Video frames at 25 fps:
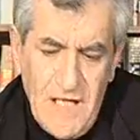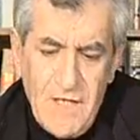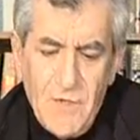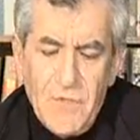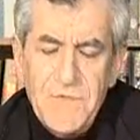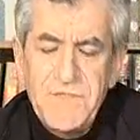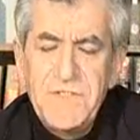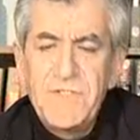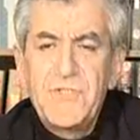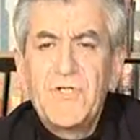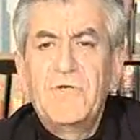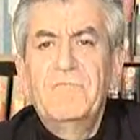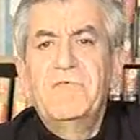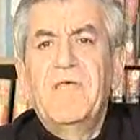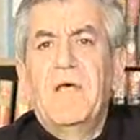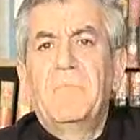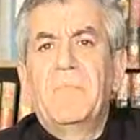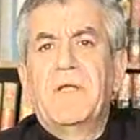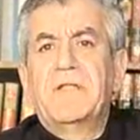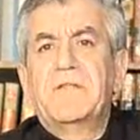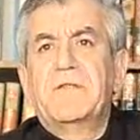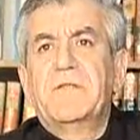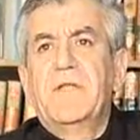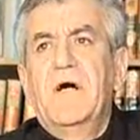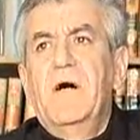Alors si j'en
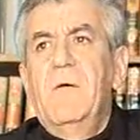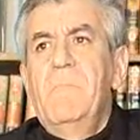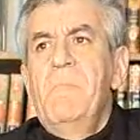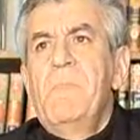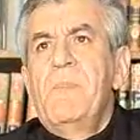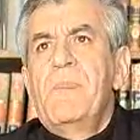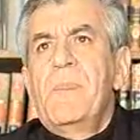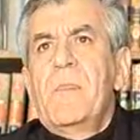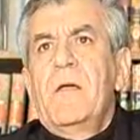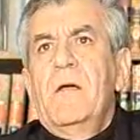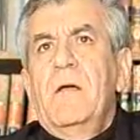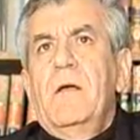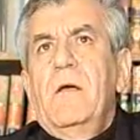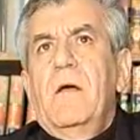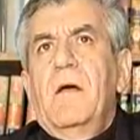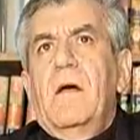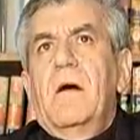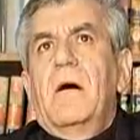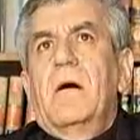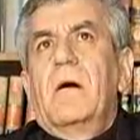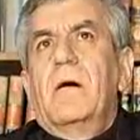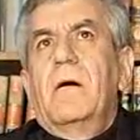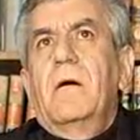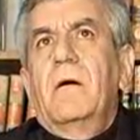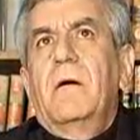viens maintenant
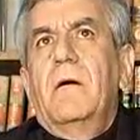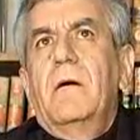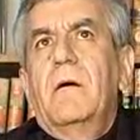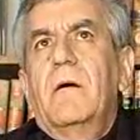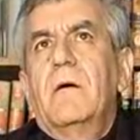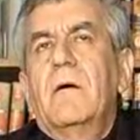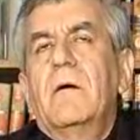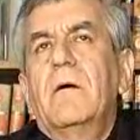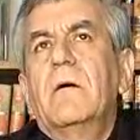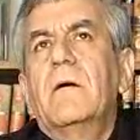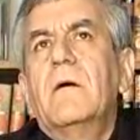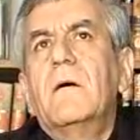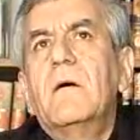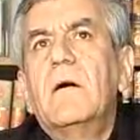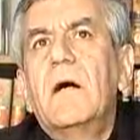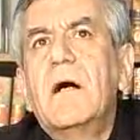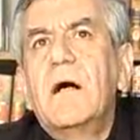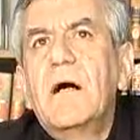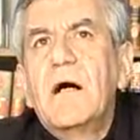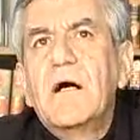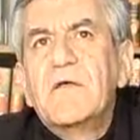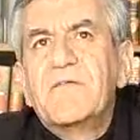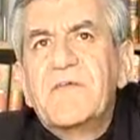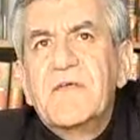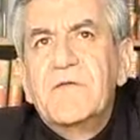euh,
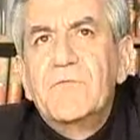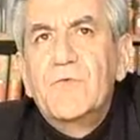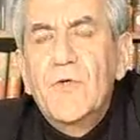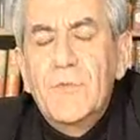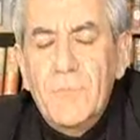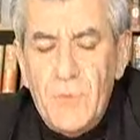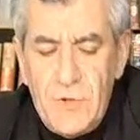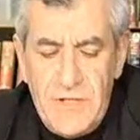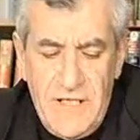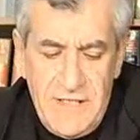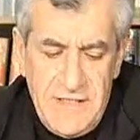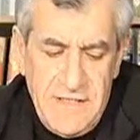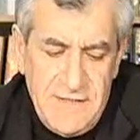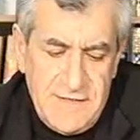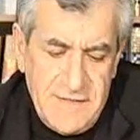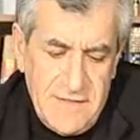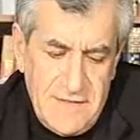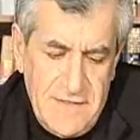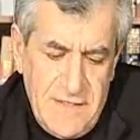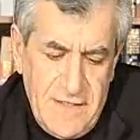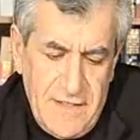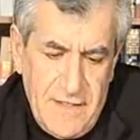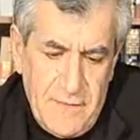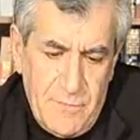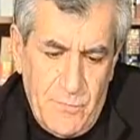à ces deux
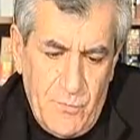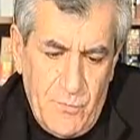modalités de la